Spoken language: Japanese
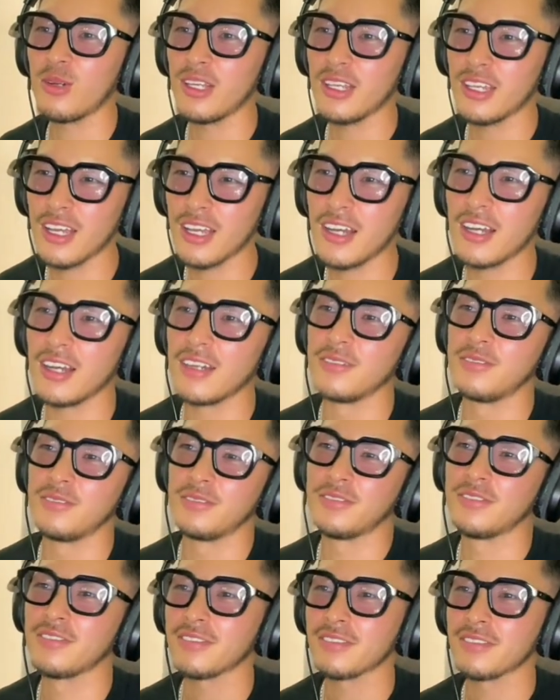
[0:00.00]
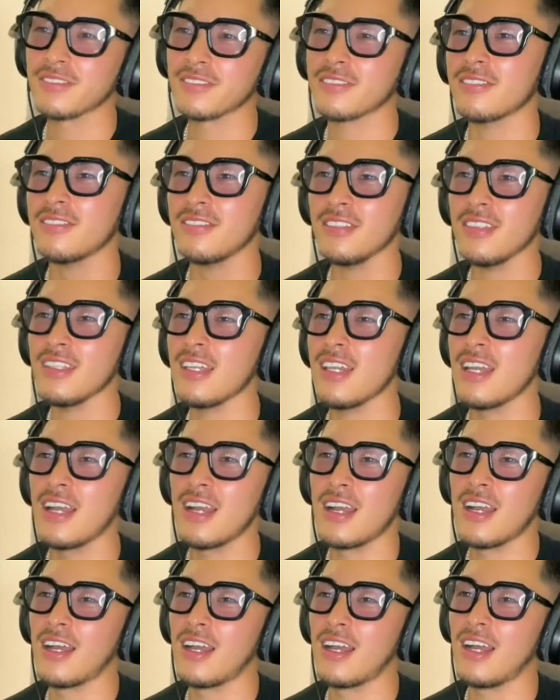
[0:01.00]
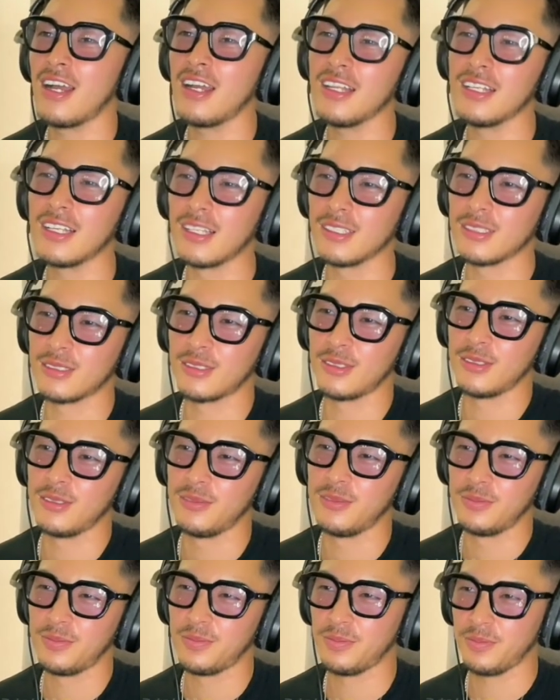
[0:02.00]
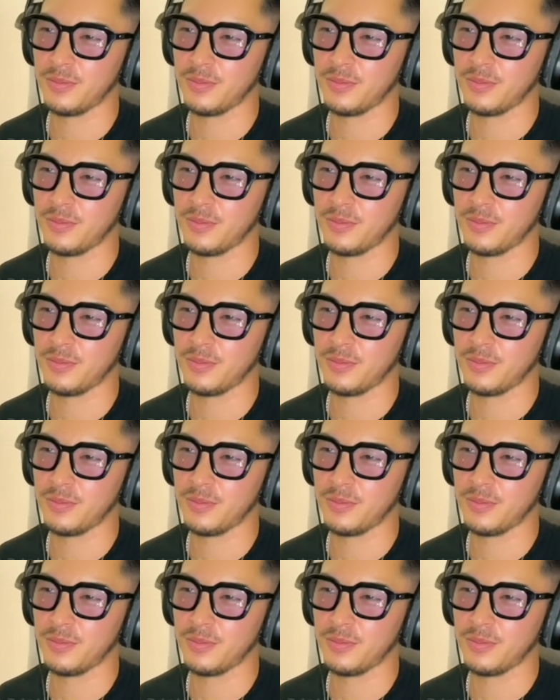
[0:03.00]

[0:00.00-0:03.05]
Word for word: これがあれなんですよ